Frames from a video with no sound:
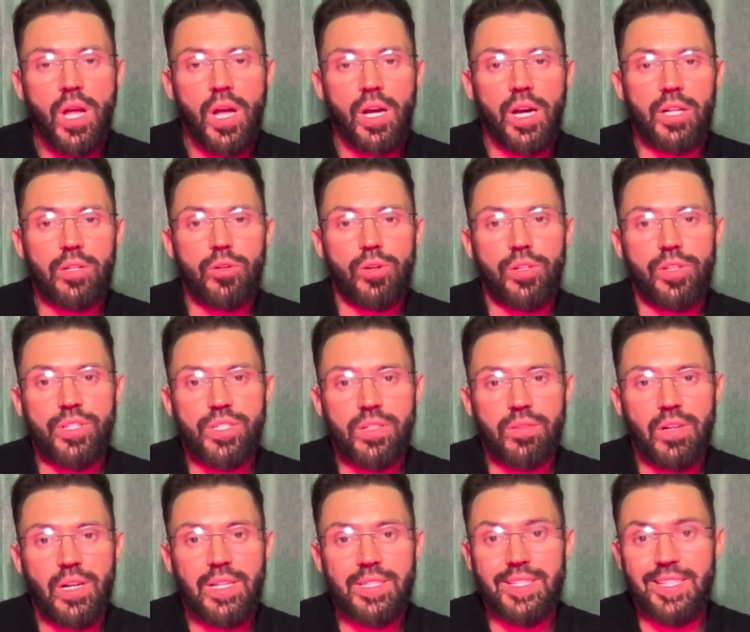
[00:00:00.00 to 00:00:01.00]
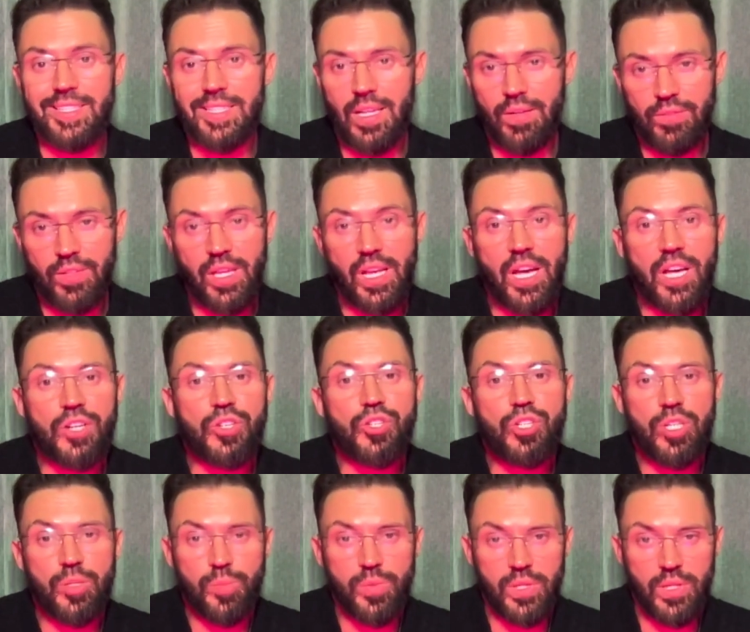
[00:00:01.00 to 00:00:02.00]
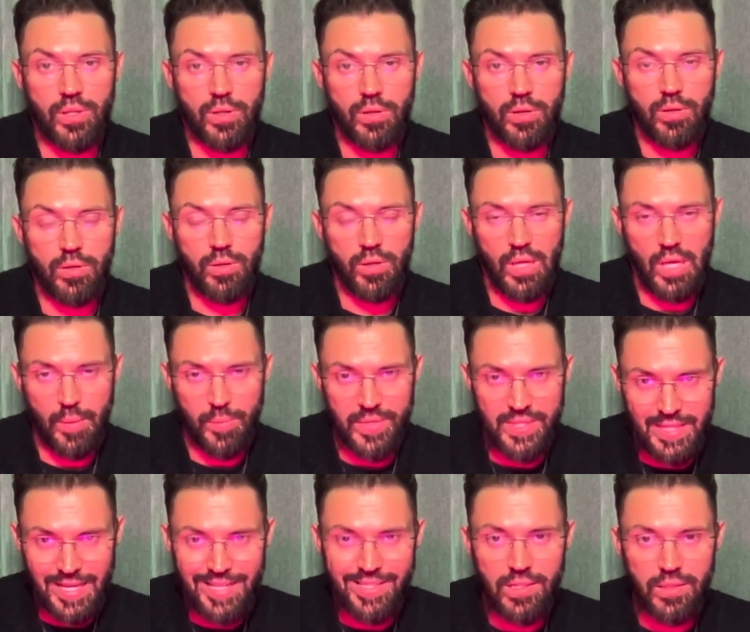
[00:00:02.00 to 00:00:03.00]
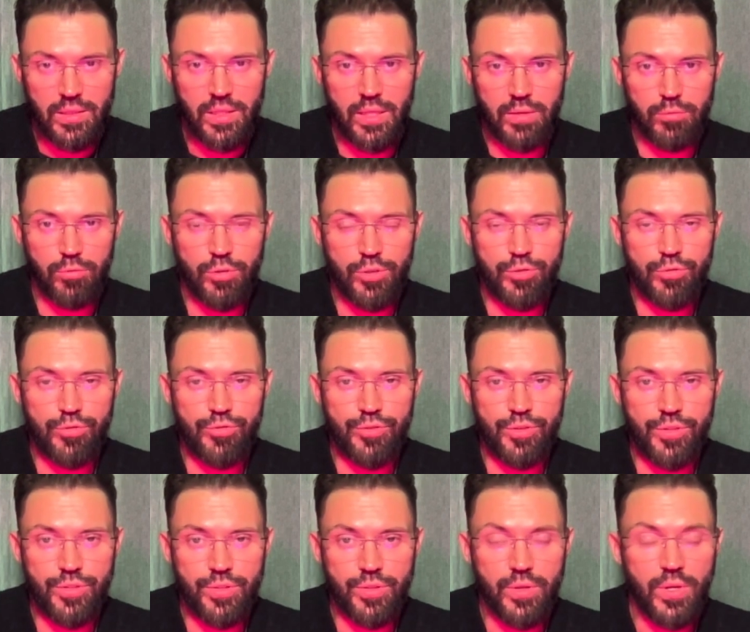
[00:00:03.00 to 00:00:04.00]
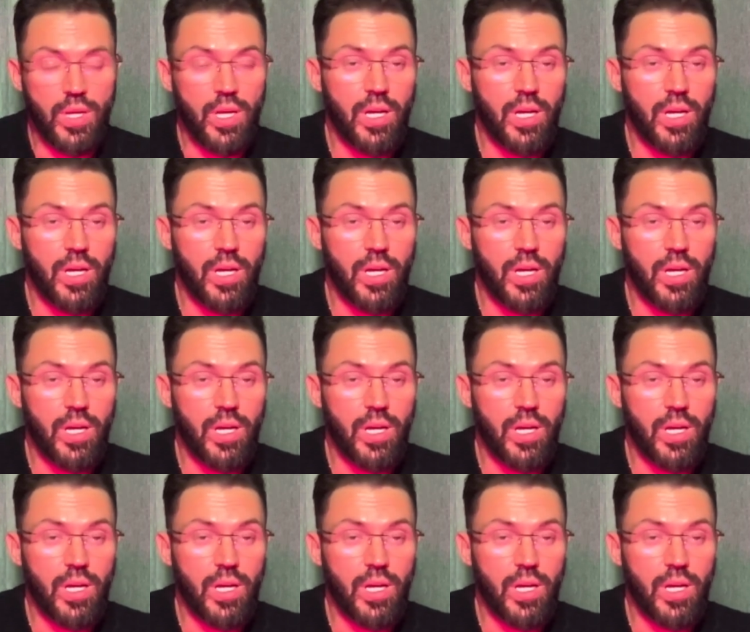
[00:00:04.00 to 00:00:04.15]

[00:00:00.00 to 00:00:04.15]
которое называется «Основные ошибки», и обязательно его изучите.